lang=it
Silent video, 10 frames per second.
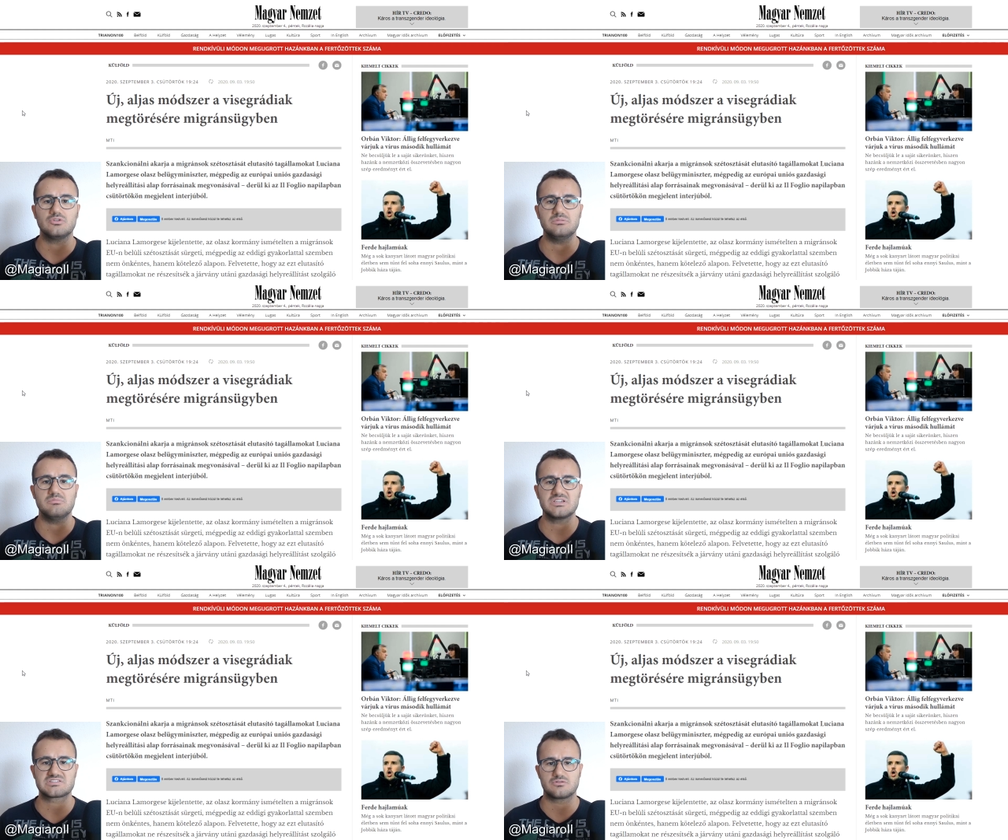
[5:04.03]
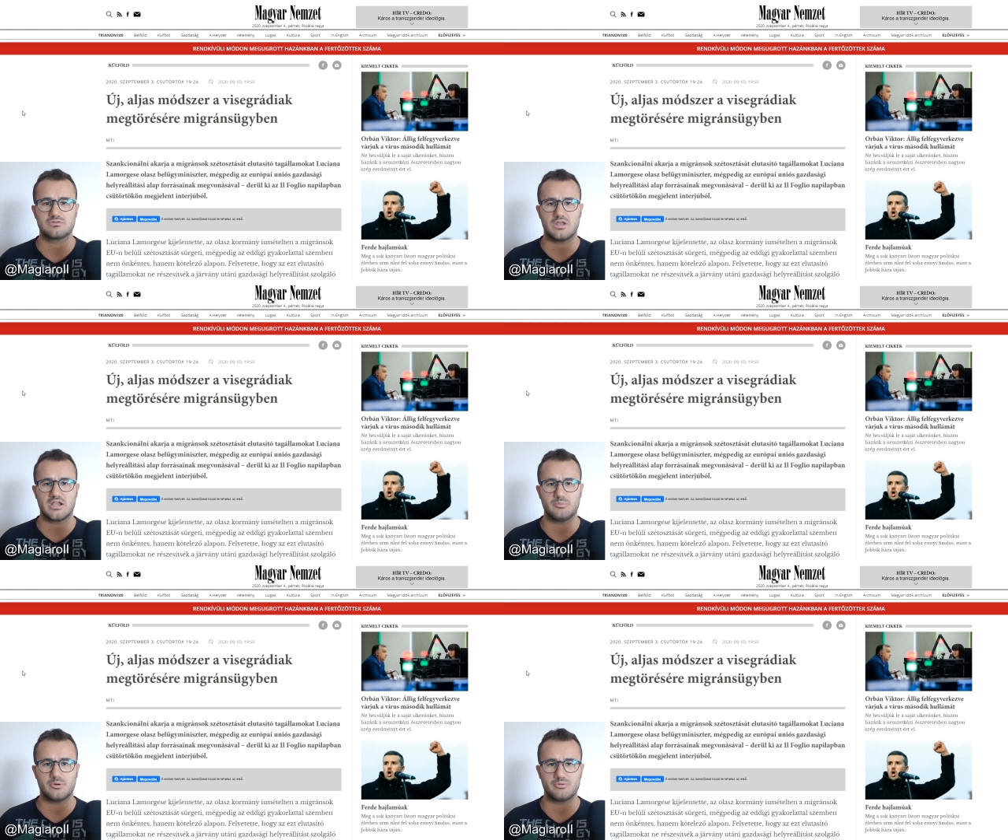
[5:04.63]
di
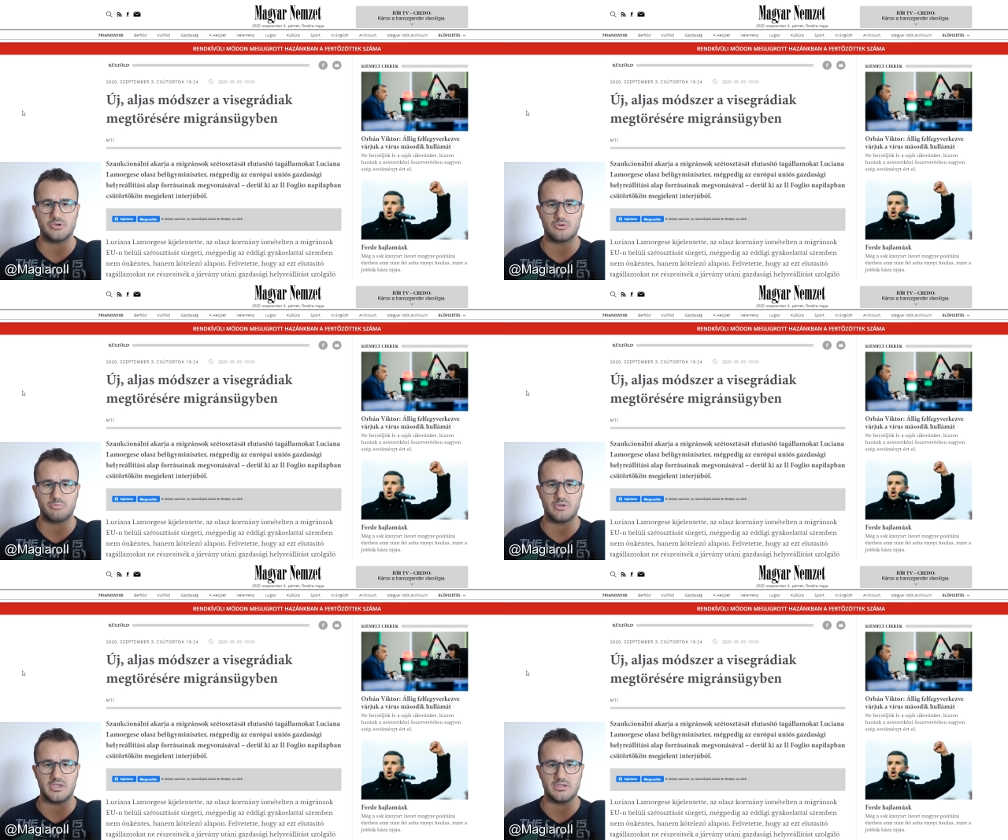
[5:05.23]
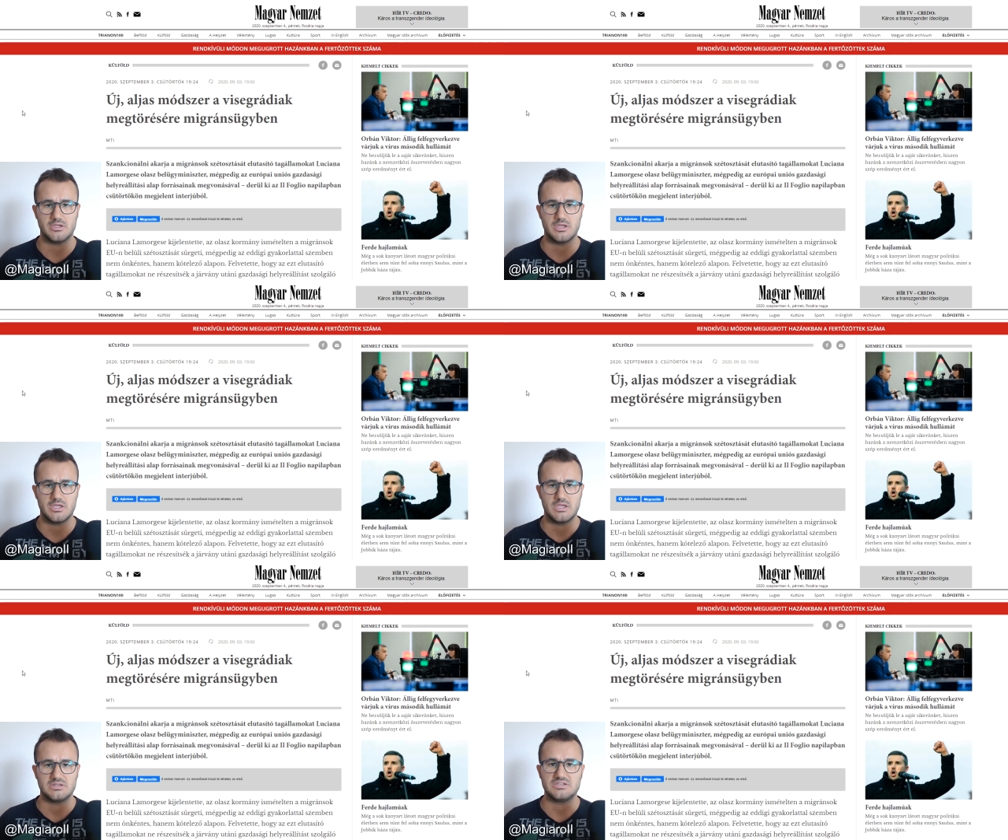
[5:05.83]
mescolare i popoli europei,
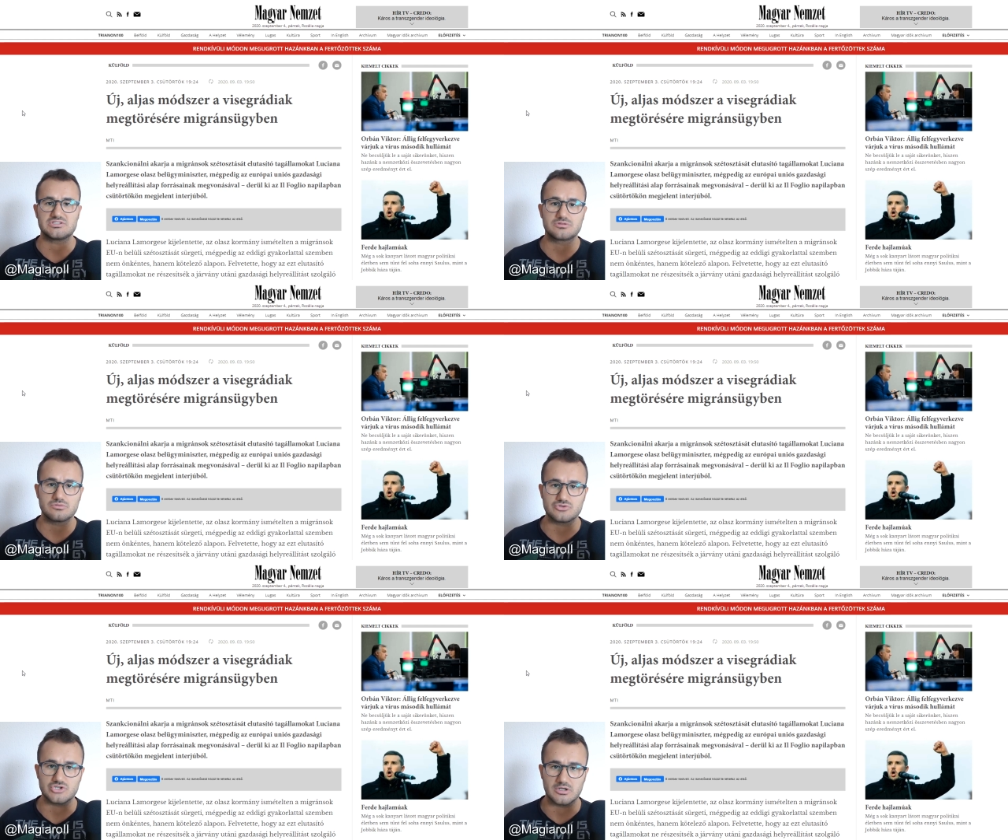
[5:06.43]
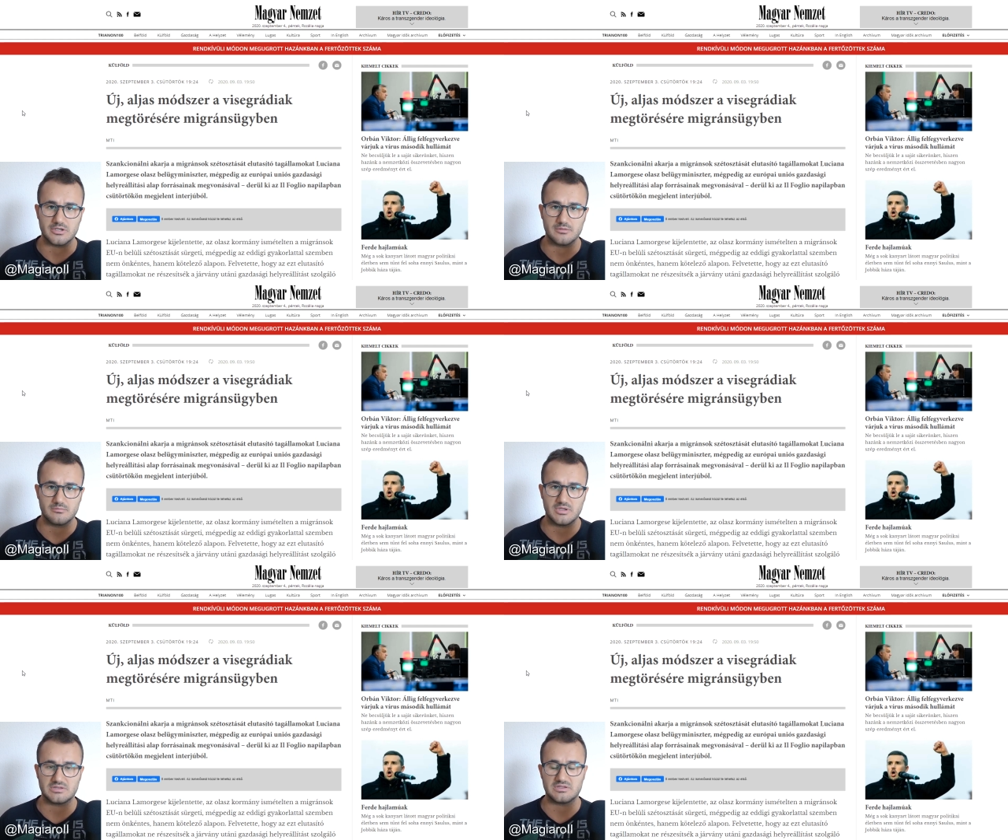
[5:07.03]
distruggerli
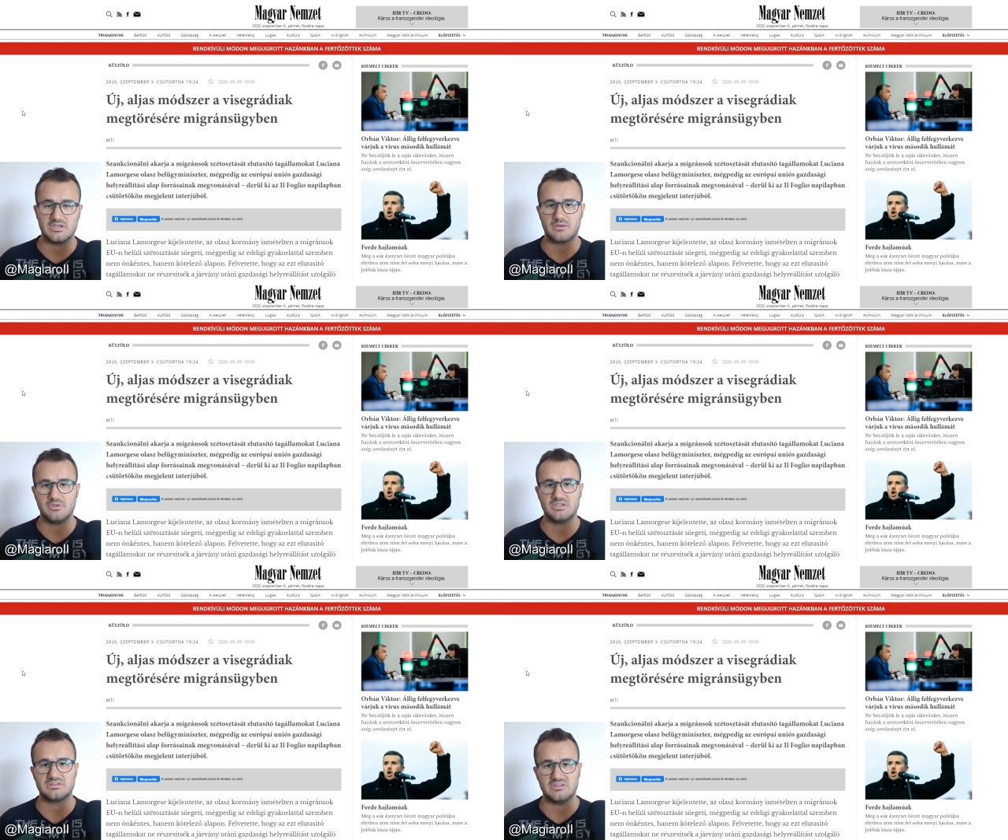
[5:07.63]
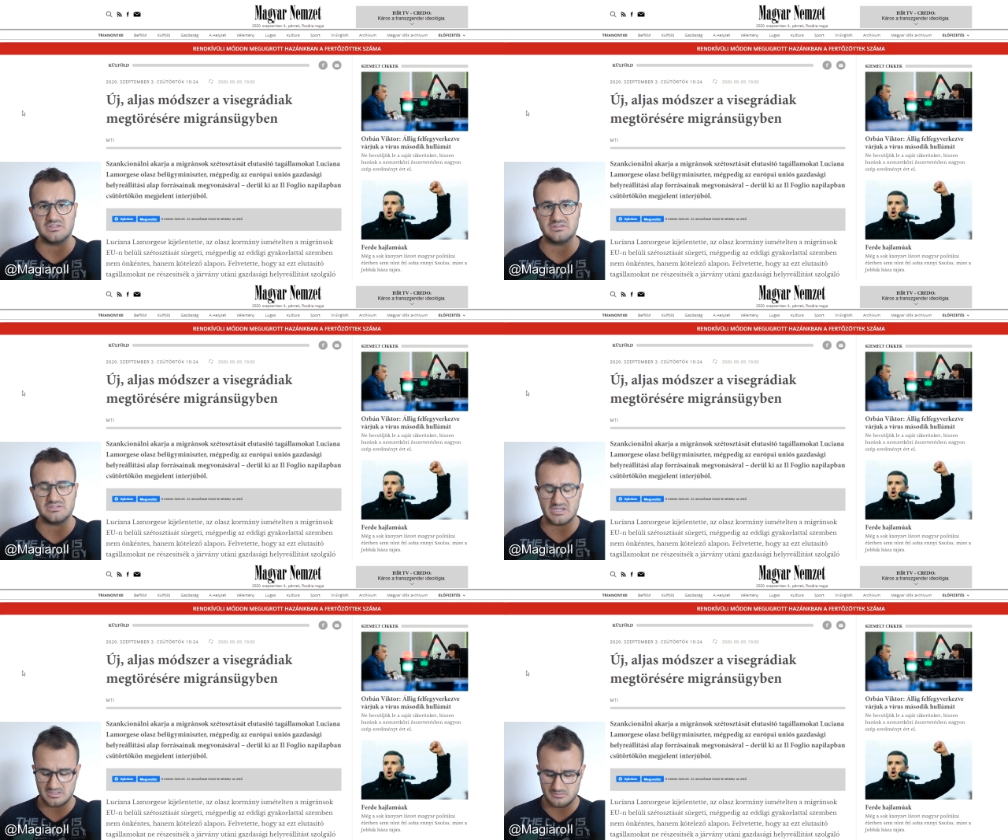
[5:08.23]
etnicamente,
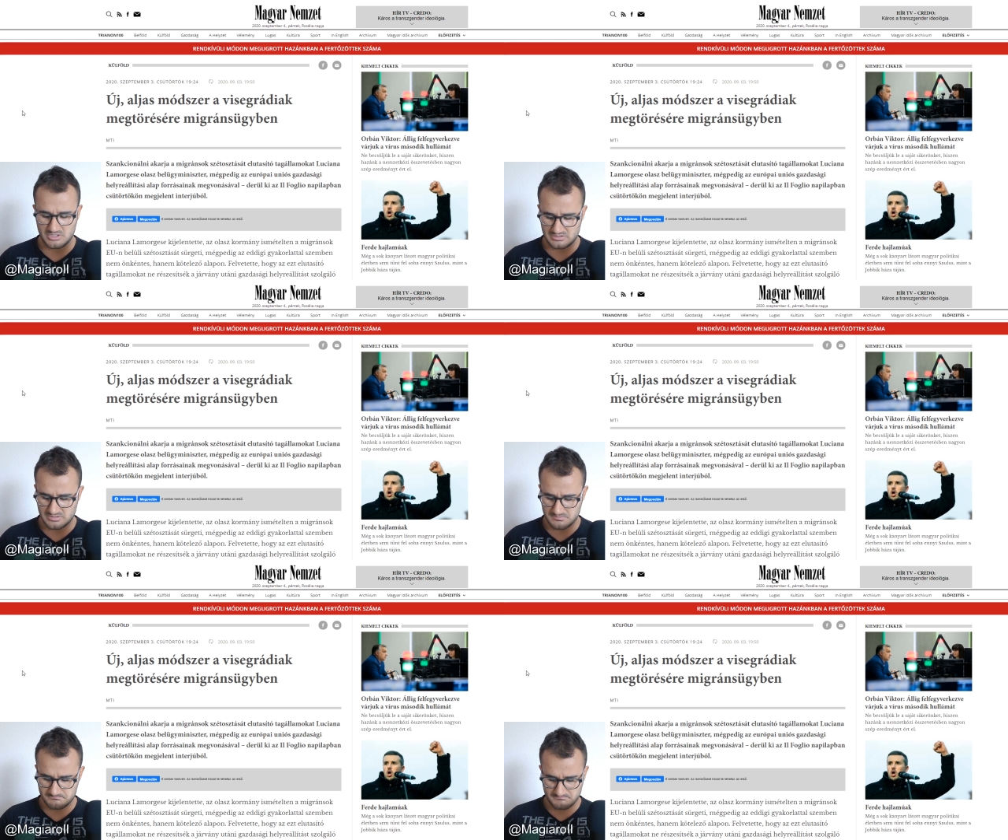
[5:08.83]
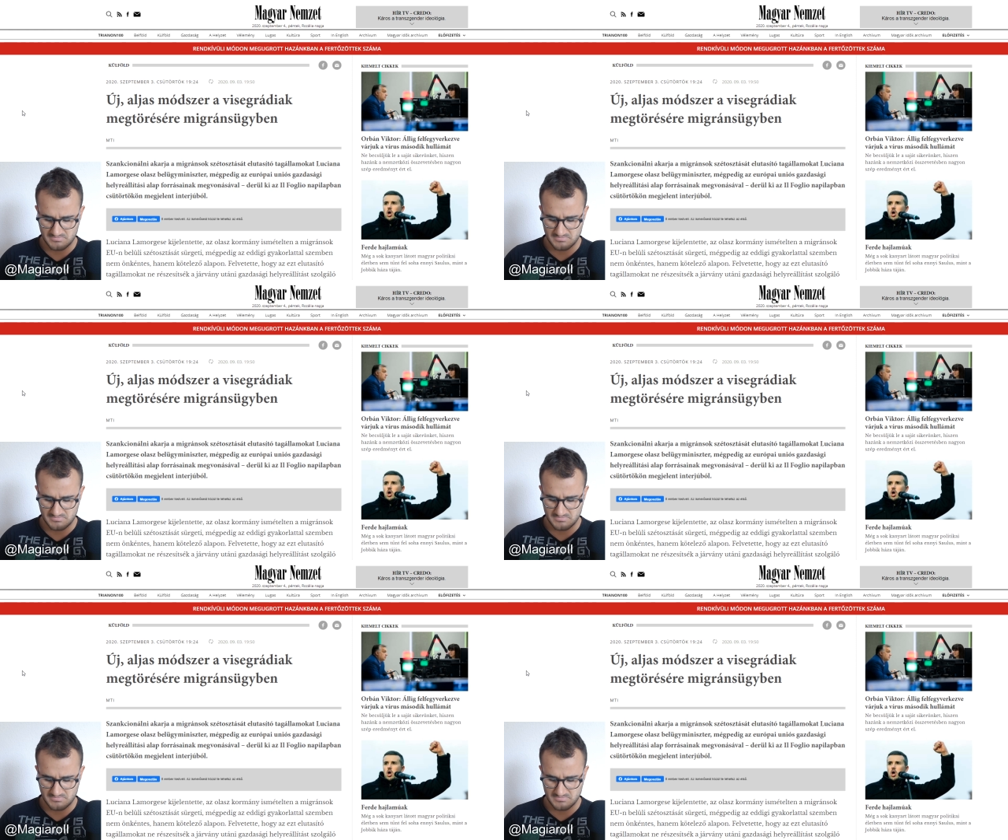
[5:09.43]
identitariamente.